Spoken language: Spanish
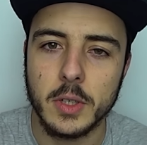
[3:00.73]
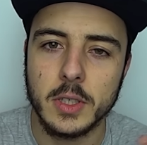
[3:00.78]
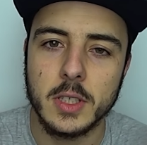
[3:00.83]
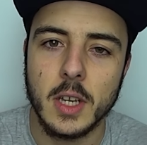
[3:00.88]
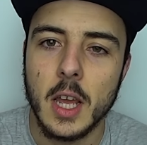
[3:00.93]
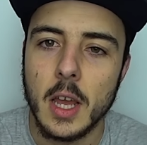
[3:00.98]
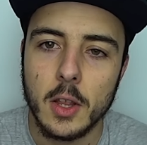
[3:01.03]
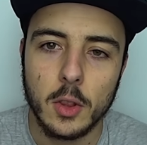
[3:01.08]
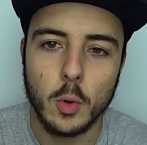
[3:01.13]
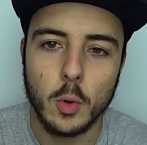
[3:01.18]

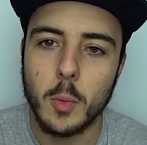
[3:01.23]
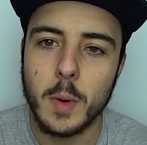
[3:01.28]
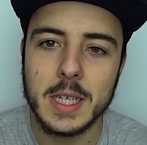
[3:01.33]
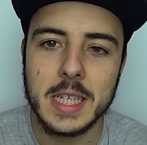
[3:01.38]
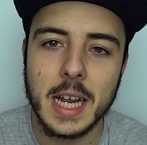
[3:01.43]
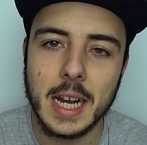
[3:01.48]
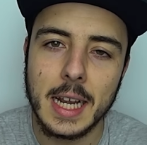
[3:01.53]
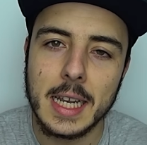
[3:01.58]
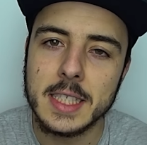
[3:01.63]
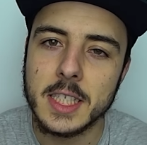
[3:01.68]
pues tú
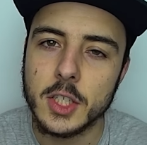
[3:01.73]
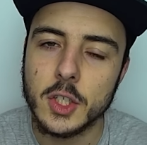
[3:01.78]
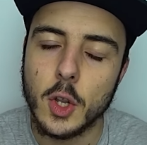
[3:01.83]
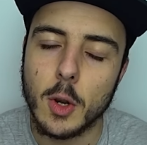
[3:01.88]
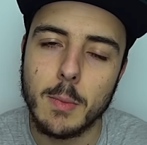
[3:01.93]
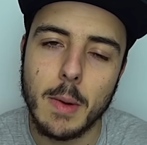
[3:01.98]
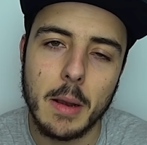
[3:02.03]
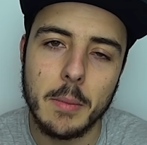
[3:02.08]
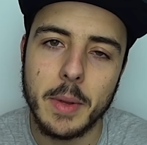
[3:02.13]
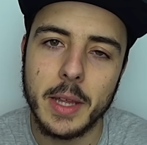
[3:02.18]
vas a clases
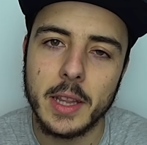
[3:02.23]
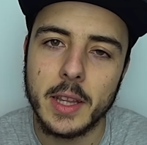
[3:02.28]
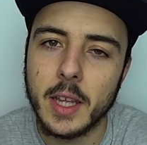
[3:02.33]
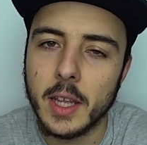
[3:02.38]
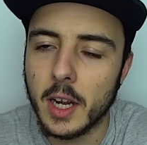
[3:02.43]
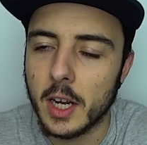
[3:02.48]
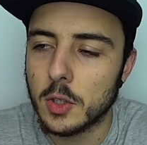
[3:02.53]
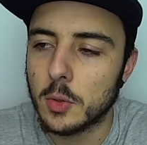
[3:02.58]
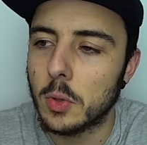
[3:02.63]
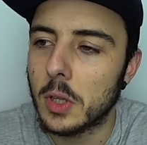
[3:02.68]

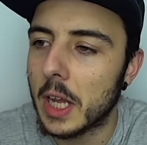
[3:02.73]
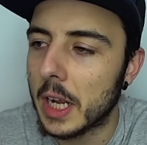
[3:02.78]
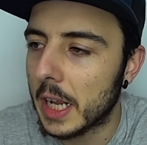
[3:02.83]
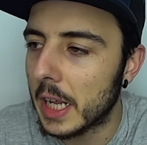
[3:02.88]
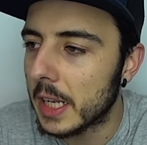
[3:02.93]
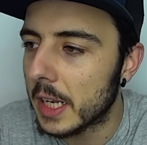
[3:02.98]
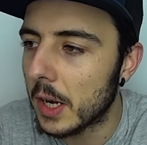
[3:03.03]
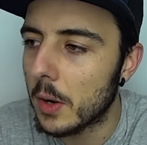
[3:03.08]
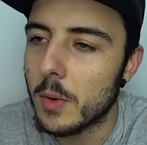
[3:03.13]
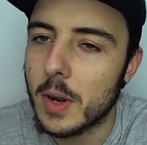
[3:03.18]
normalmente y resulta
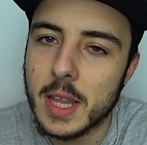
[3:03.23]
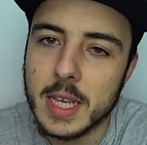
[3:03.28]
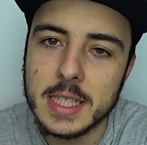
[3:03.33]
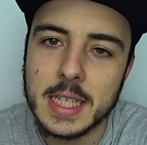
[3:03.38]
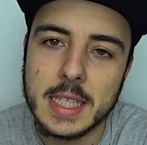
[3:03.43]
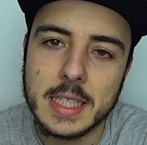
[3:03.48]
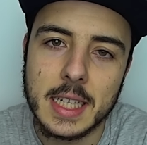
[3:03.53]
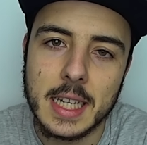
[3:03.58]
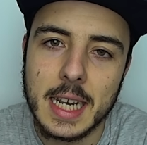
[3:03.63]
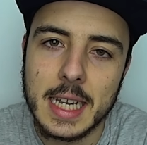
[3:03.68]
que entre una de
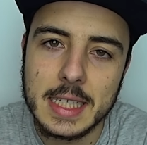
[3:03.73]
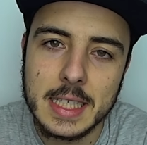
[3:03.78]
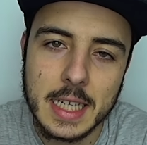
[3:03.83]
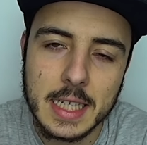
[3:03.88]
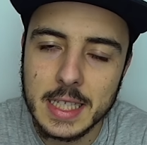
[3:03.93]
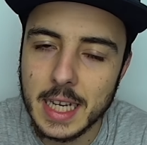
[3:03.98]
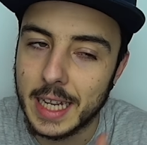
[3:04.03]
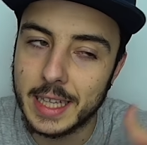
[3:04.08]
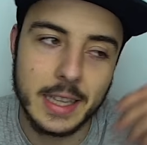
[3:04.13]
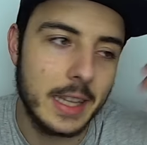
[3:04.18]
esas
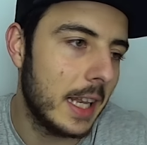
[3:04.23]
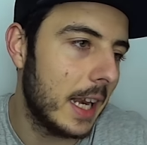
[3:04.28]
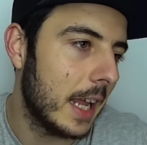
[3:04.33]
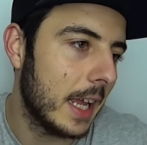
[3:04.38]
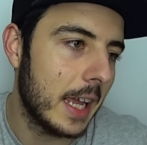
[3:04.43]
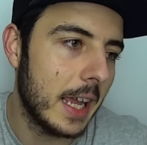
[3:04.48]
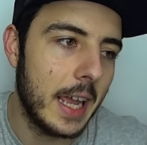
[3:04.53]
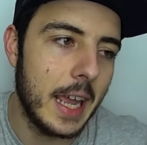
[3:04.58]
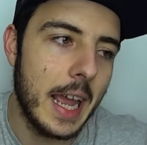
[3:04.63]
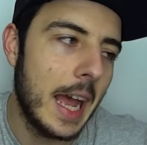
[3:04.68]
clases,
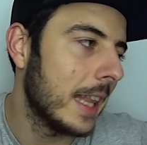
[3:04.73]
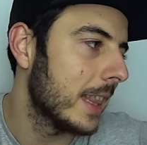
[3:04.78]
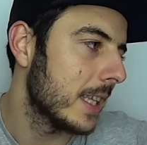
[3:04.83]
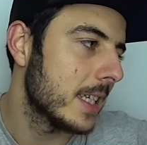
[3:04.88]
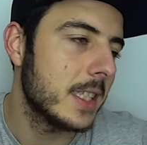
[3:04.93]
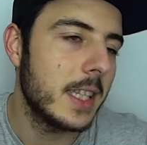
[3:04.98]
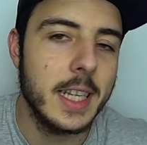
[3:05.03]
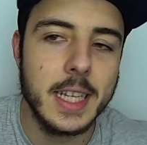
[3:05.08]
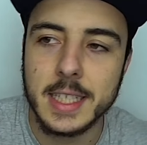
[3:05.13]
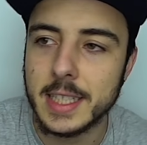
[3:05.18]
entre que
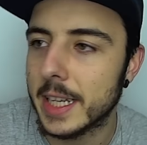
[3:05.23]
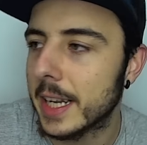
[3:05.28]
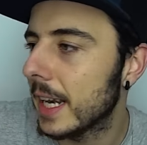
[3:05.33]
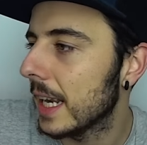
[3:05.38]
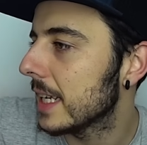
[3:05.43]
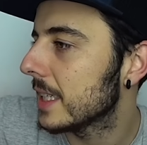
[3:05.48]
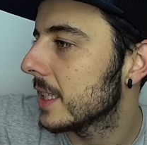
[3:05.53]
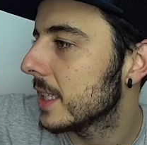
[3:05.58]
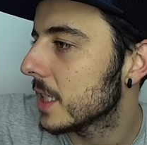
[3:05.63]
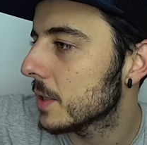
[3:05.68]
antes tienes
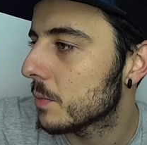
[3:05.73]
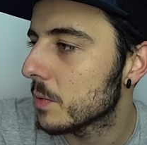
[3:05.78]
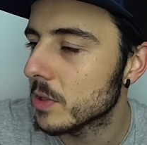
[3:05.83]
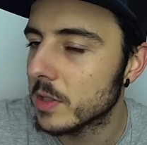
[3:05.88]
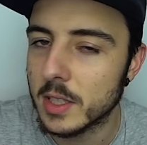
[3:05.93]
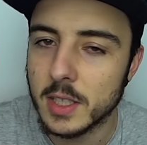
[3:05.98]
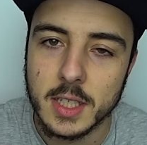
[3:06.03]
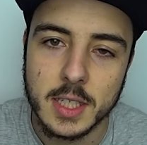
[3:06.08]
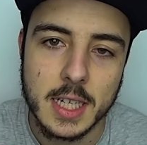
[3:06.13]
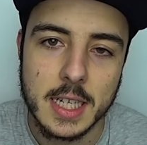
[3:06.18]
inglés y
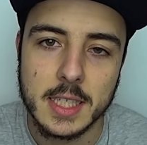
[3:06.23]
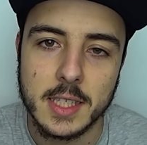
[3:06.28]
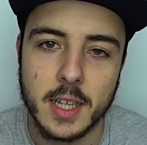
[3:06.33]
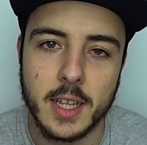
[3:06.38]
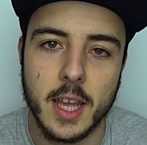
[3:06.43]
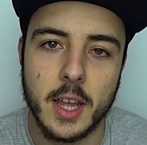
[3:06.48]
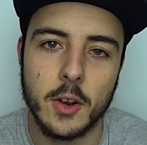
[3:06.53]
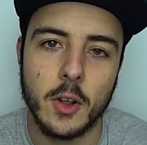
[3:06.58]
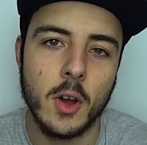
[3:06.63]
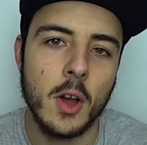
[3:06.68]
después tienes
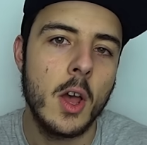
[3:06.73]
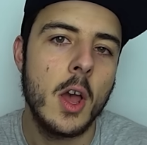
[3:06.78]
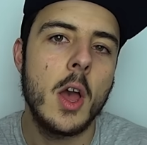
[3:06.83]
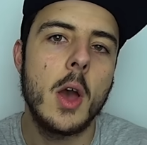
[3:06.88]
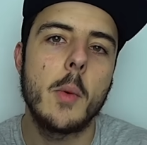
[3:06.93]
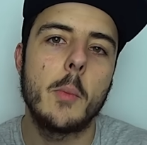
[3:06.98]
castellano,